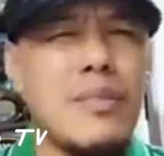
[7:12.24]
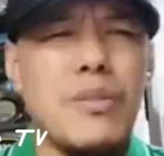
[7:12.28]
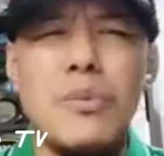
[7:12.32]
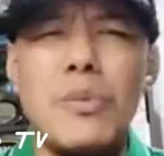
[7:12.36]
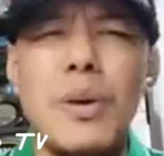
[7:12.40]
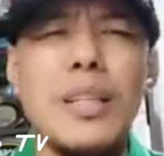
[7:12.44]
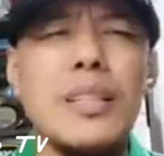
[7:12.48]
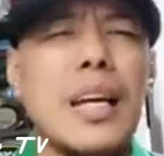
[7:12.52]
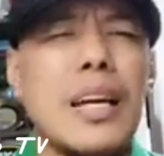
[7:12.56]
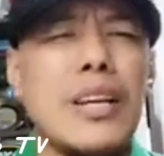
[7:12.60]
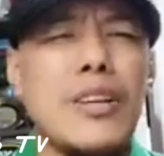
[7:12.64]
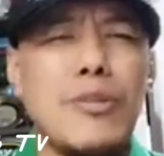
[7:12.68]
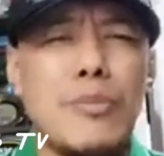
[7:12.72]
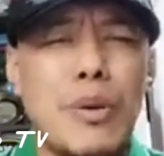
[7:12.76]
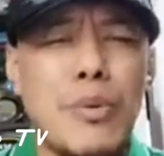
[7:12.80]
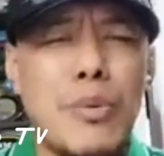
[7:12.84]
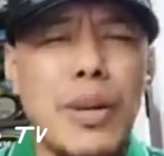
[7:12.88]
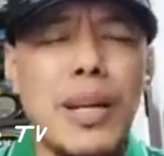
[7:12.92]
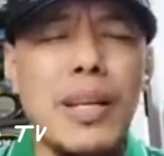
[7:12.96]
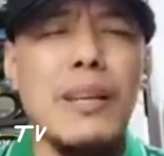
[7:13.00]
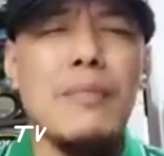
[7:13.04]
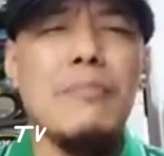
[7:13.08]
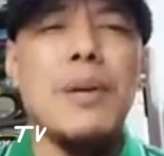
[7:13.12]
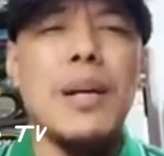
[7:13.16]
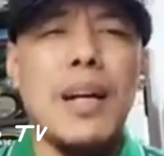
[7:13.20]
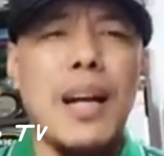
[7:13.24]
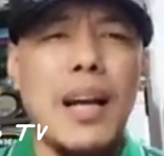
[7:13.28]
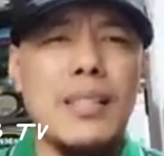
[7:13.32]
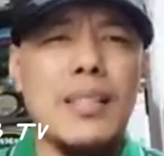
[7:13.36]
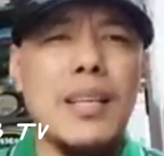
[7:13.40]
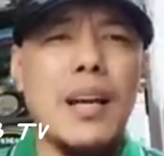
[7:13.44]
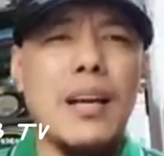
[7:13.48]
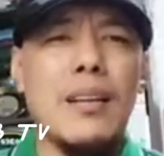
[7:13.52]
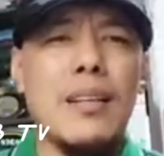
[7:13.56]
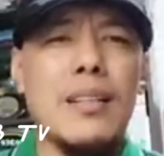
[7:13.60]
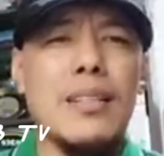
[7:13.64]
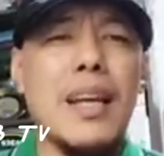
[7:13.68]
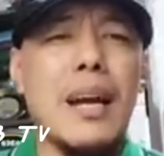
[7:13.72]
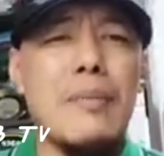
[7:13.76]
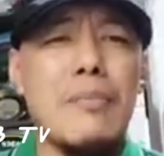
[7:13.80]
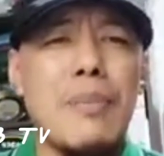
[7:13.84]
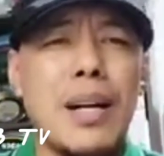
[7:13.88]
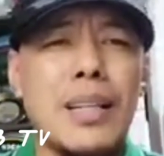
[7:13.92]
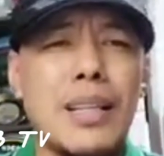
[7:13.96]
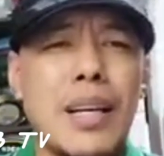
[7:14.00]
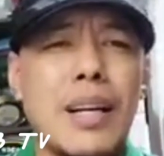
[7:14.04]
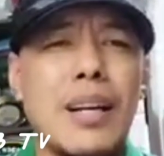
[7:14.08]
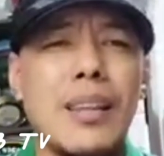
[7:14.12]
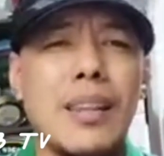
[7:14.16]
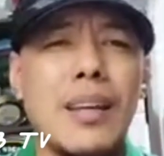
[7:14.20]
huwag tayong mawala ng pag-asa sa
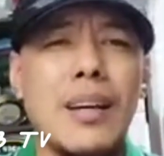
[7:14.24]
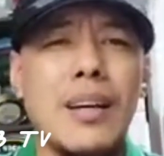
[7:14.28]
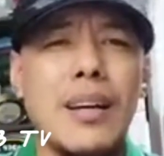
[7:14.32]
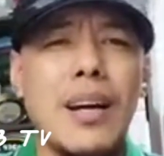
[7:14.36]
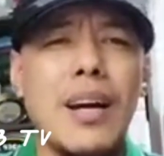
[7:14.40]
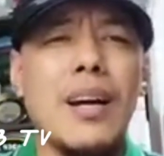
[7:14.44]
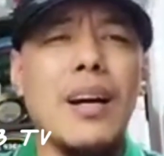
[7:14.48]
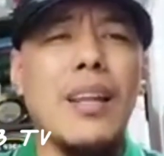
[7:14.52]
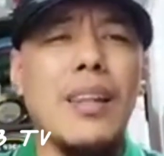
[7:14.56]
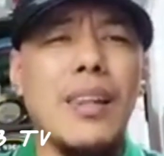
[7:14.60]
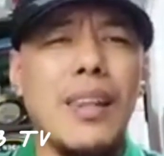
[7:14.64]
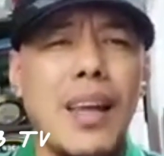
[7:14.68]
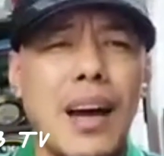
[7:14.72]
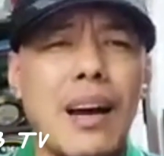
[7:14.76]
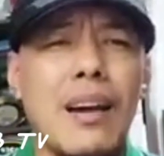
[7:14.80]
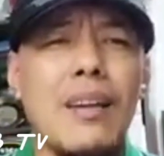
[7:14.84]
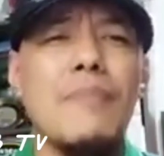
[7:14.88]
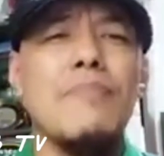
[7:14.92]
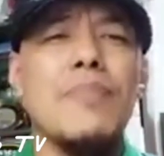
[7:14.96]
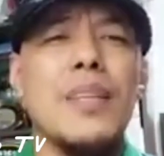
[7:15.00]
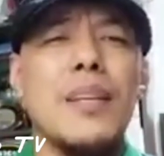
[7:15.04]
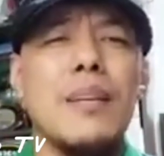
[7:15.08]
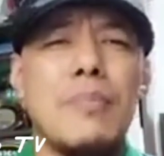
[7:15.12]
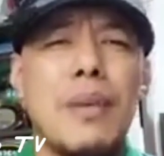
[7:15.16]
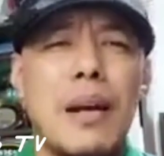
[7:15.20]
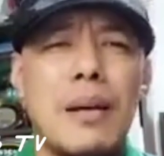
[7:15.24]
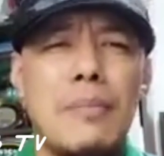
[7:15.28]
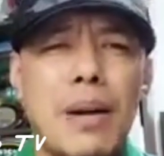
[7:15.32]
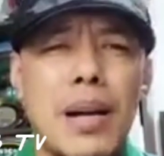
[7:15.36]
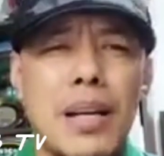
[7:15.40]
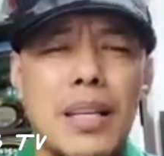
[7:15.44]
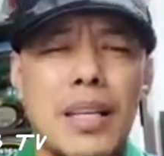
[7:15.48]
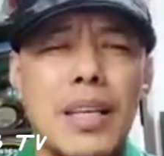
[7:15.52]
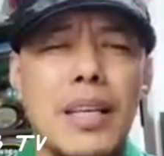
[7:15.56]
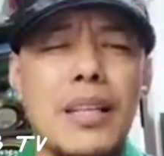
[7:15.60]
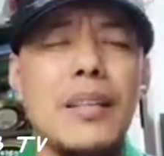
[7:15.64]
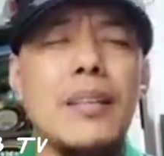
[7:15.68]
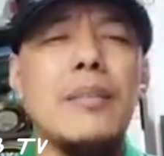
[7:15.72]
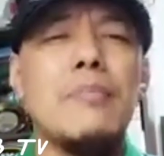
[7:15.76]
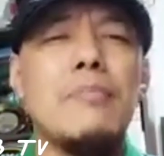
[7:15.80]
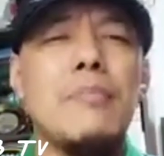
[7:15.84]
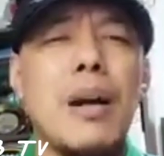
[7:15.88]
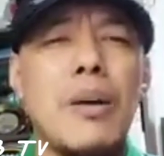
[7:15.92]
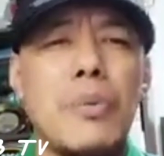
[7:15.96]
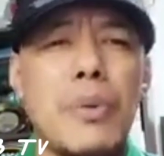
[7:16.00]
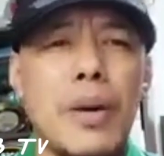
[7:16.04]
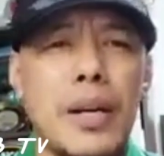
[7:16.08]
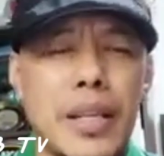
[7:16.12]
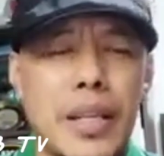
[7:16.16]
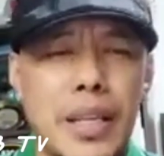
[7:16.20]
habag ng Allah. Ang Allah, mahabagin,
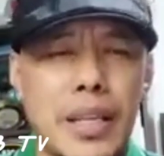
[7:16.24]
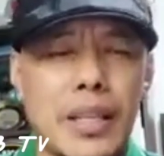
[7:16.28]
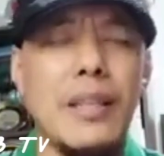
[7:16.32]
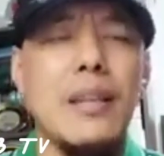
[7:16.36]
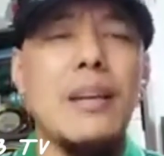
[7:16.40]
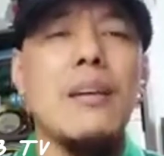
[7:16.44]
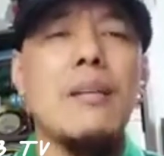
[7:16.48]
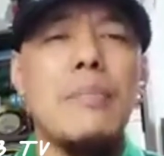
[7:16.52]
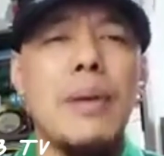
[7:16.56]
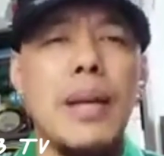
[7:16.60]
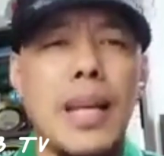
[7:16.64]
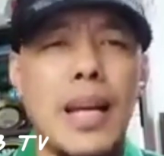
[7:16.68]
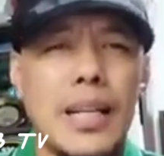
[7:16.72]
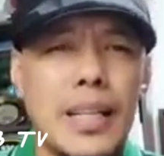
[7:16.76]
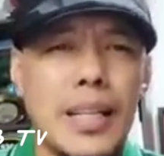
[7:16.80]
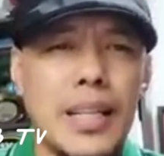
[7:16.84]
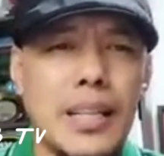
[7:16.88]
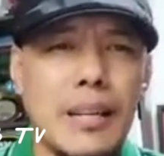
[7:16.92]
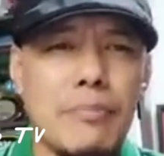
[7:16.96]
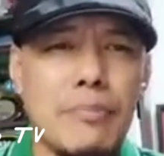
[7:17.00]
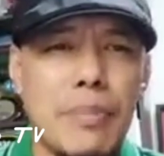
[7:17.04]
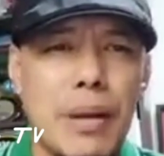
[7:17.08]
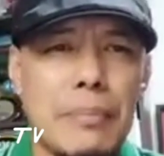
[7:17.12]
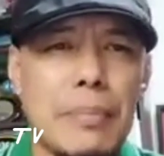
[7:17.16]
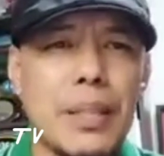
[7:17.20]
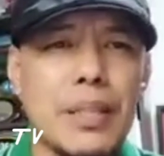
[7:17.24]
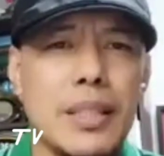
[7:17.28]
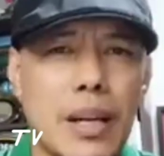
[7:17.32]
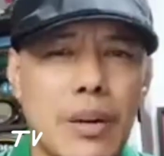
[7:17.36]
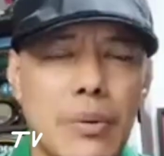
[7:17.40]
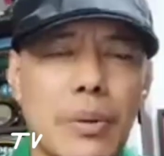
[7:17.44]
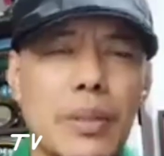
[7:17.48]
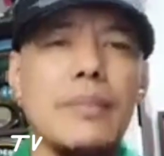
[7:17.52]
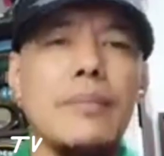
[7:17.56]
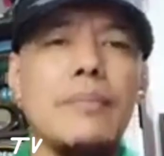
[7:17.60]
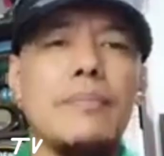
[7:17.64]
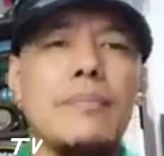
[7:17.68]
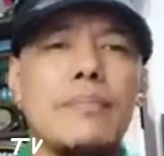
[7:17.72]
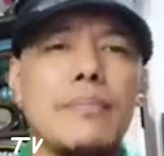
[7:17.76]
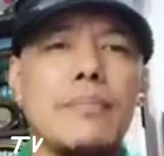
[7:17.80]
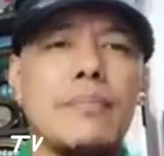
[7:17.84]
maawain, palaging nagpapatawad.